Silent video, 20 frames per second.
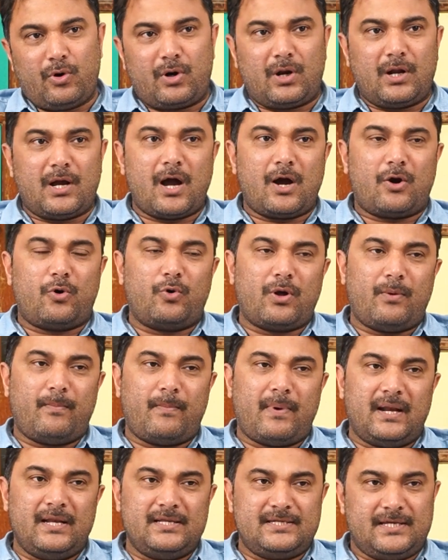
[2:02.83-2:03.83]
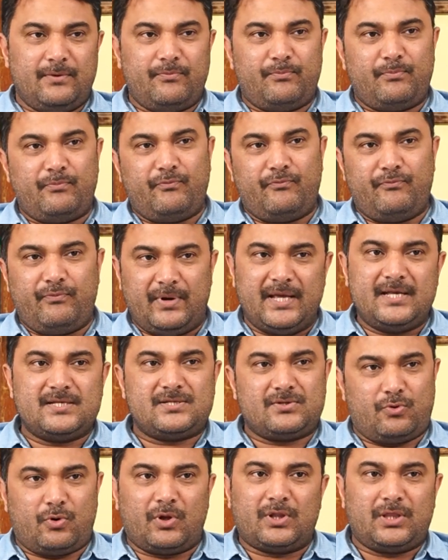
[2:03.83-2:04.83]
ఓట్లుగా కూడా మలిచే
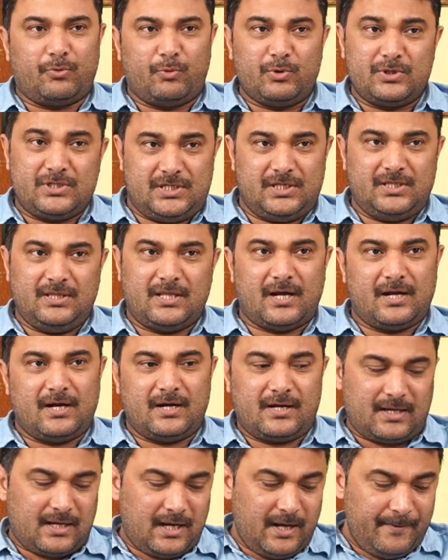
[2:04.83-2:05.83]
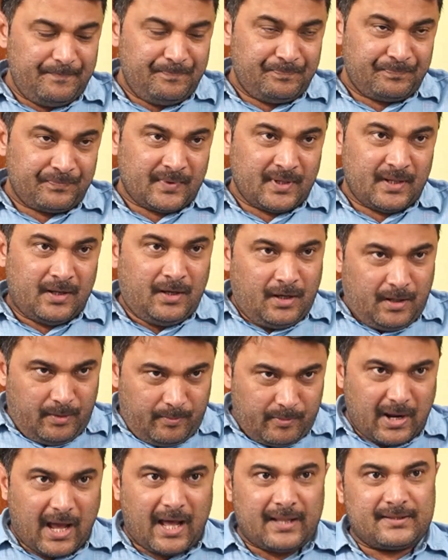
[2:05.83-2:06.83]
క్రేజ్ కొంత వచ్చింది అన్నట్టుగా
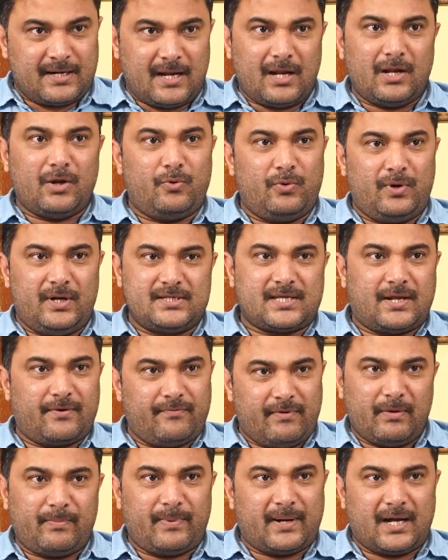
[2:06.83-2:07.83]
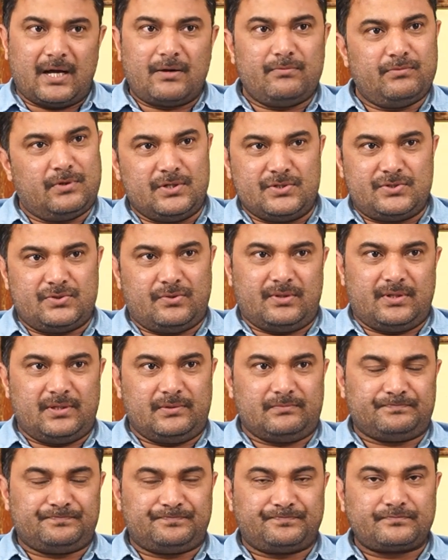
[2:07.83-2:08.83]
ఇప్పుడు ఆంధ్రాలో ఉండే సర్వేల ప్రకారం తెలుస్తుంది
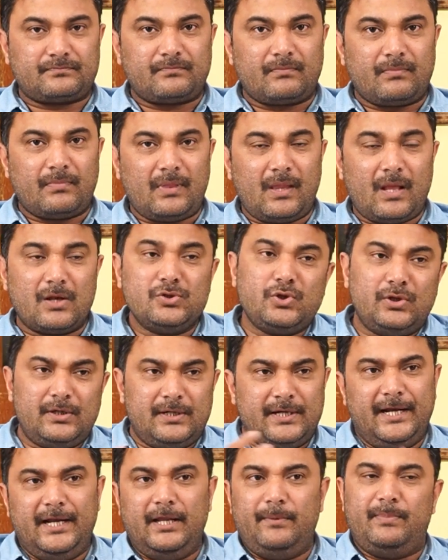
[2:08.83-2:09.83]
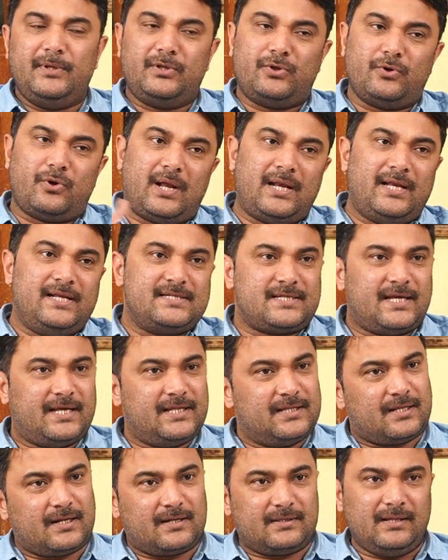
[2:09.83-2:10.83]
సో టీడీపీతో అలయన్స్
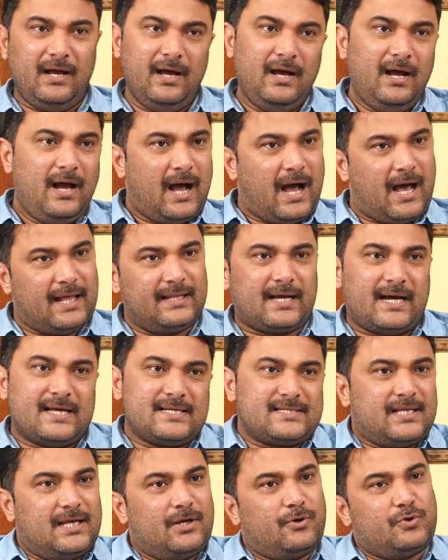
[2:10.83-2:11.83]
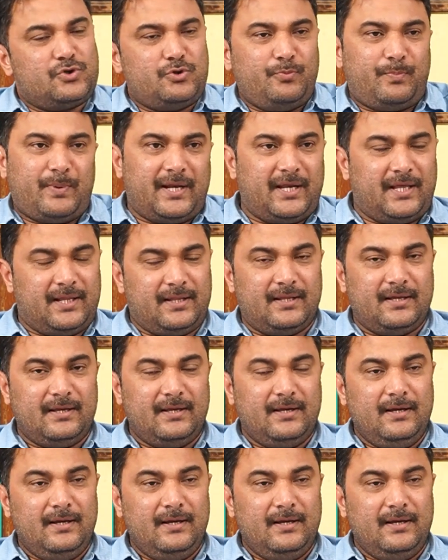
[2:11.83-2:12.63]
అయిన తర్వాత అది కాస్త ఇంకొచ్చి పెరిగింది